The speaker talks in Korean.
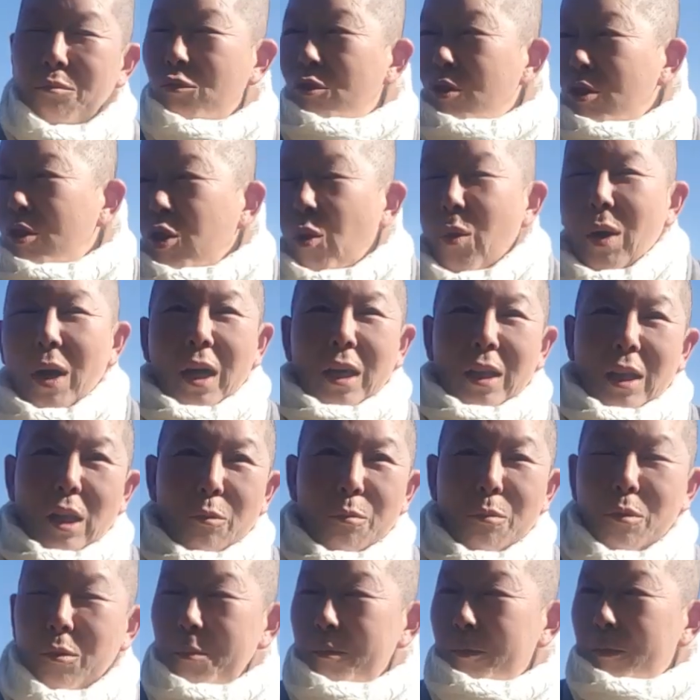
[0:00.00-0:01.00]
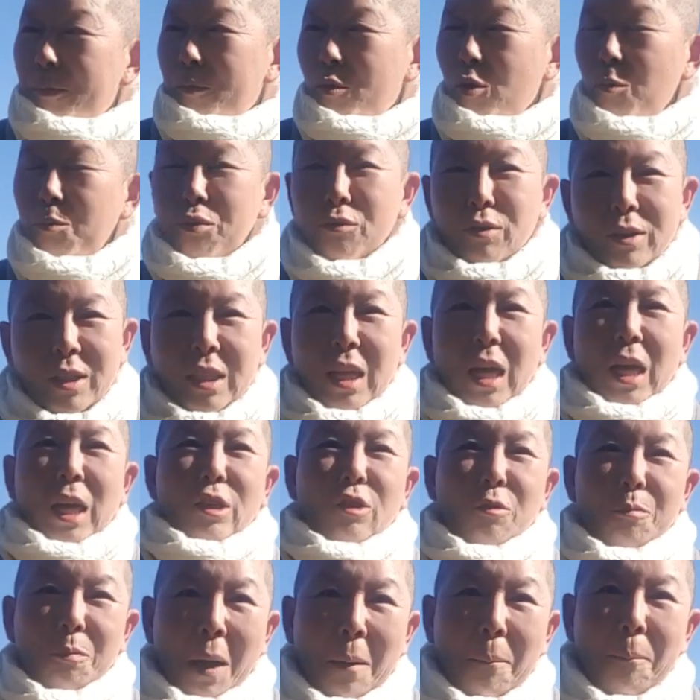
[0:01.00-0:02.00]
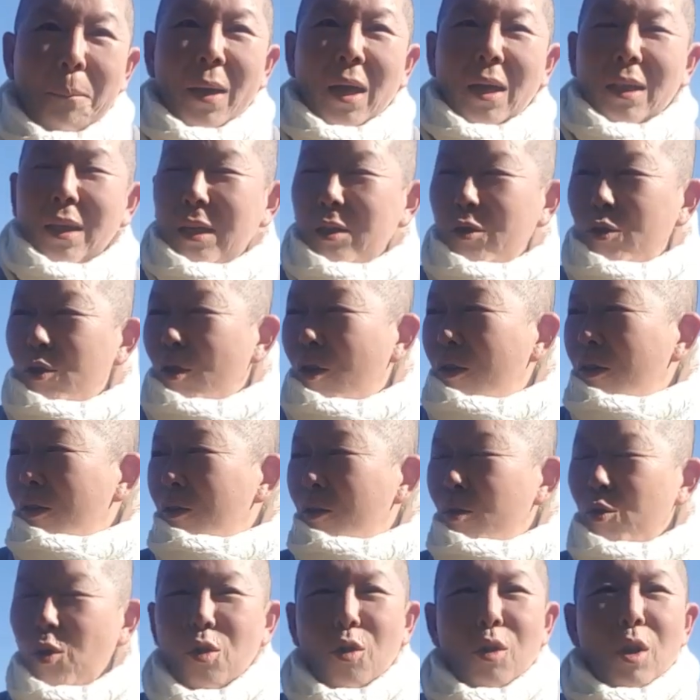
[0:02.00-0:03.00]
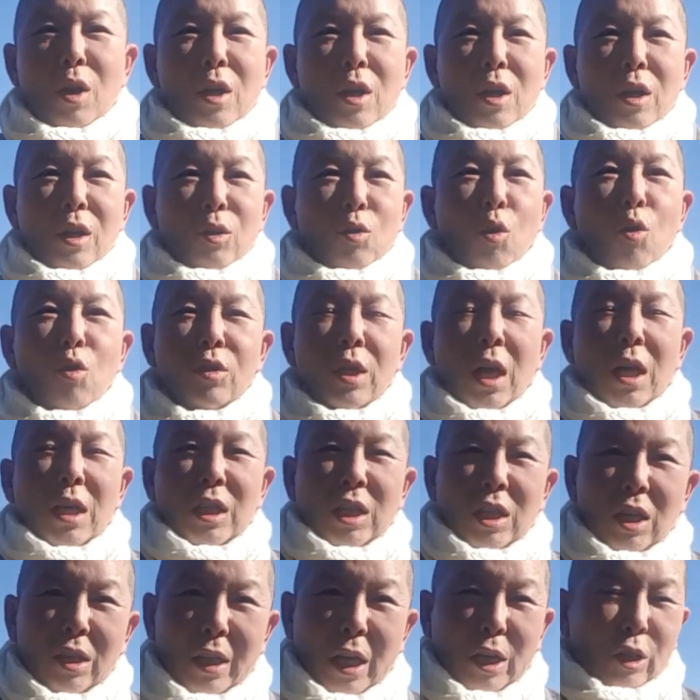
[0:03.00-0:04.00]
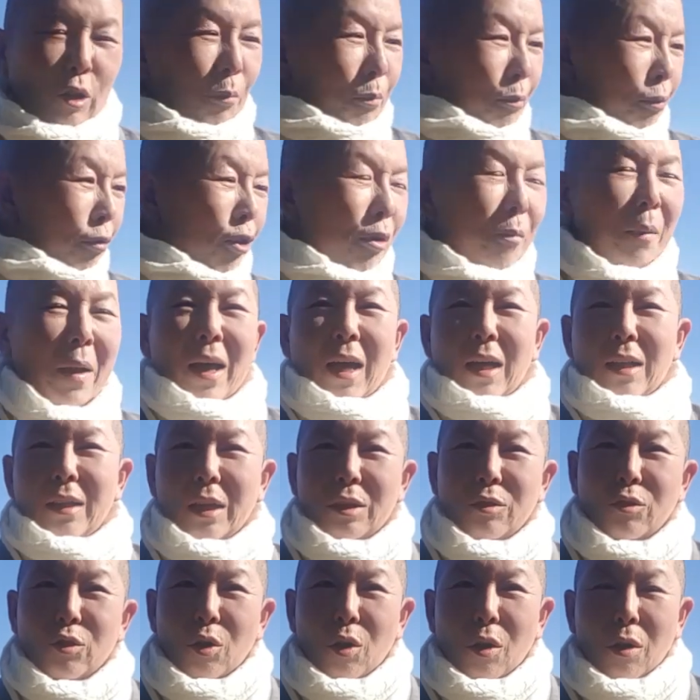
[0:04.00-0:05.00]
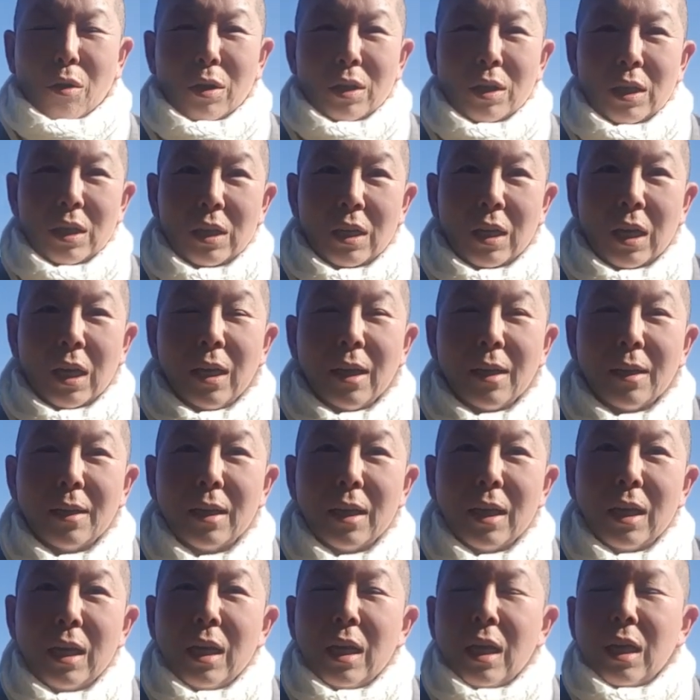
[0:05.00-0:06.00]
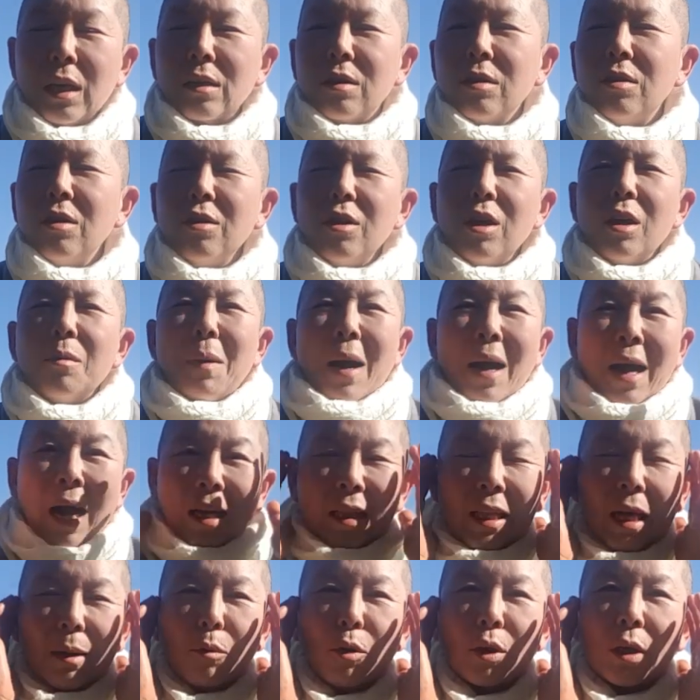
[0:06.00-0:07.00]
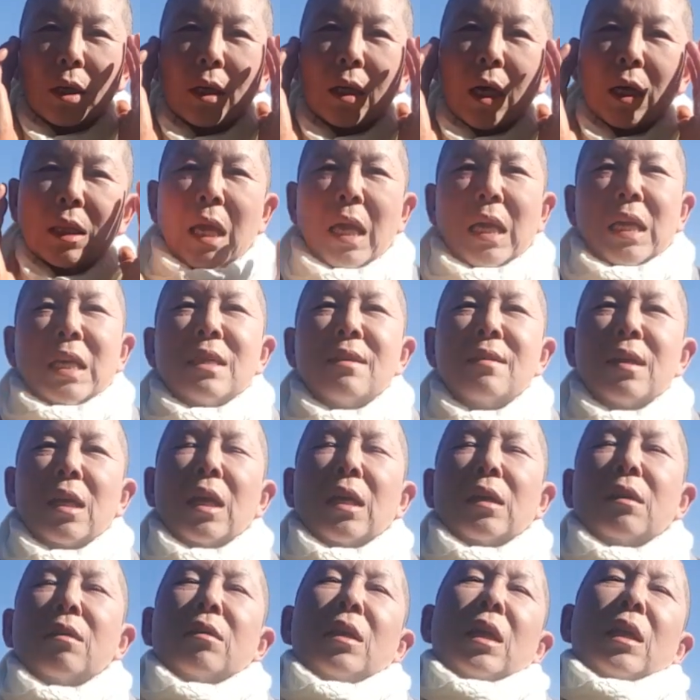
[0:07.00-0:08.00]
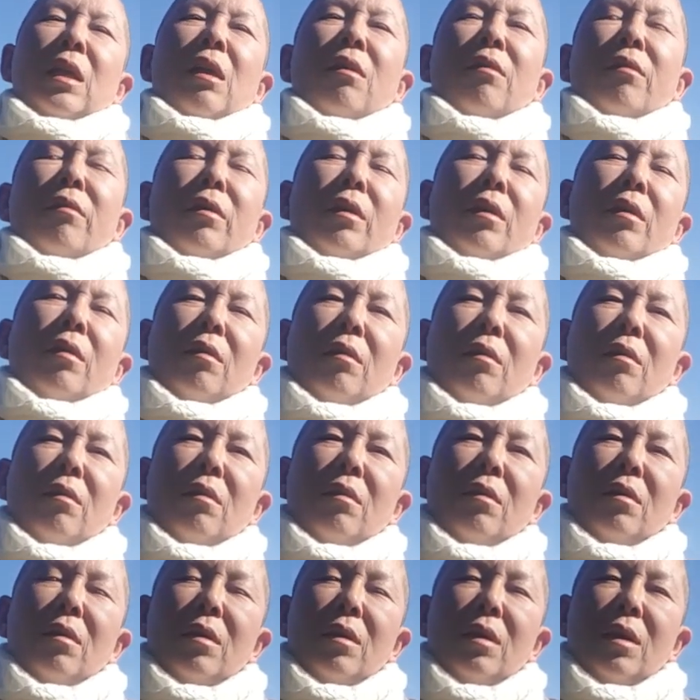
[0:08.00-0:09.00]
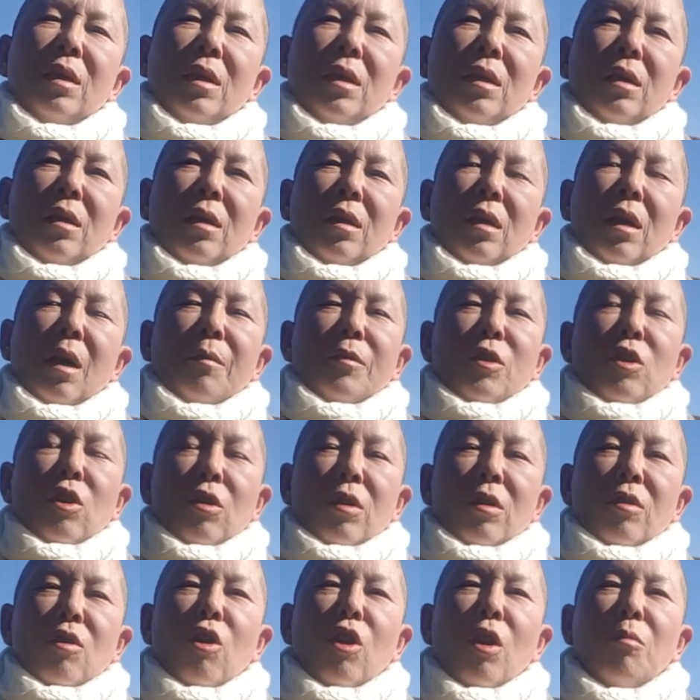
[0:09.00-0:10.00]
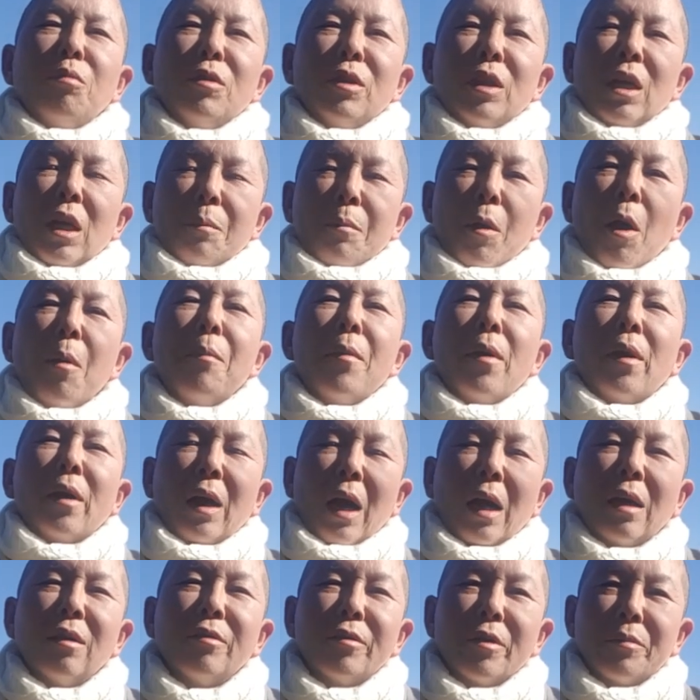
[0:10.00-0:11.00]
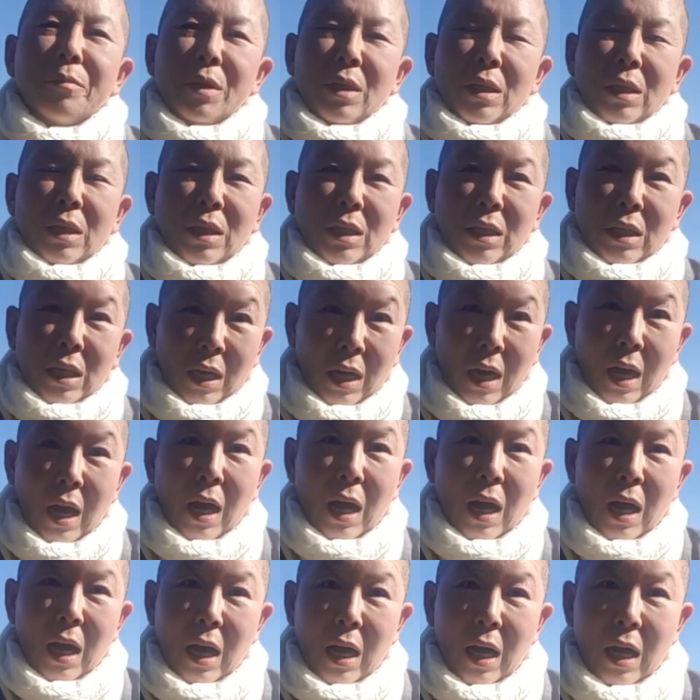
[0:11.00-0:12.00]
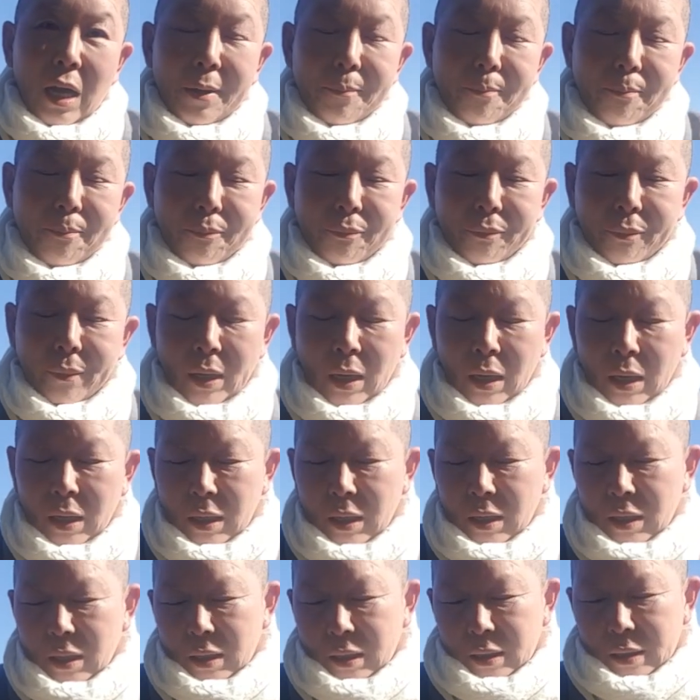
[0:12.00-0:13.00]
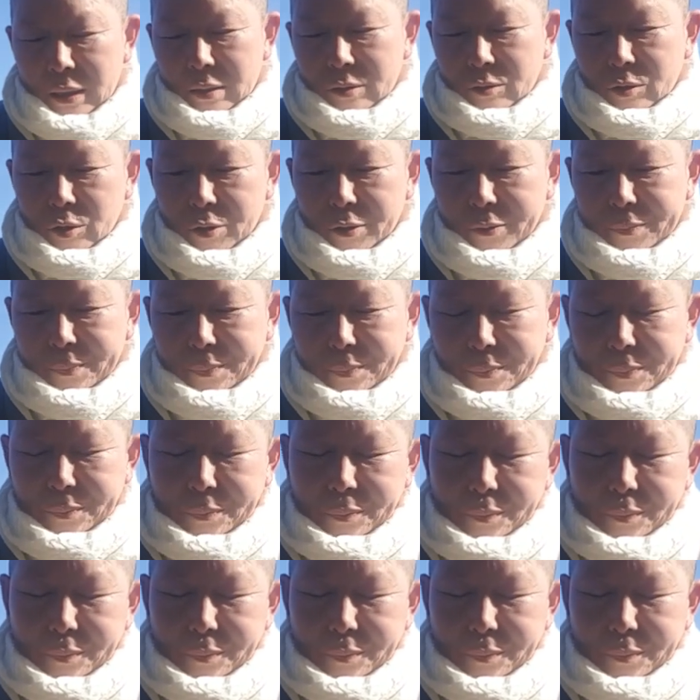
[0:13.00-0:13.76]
물도 와야 돼, 뭐또불 떼야죠, 밥 해야 되죠, 또 농사 지어야 되죠, 풀 베야 되죠, 예? 그런 걸 막 하다 보니까 내 인생이 그렇게 된 거예요. 그러니까 여러분들의 변명을 하는 겁니다. 제가. 그래서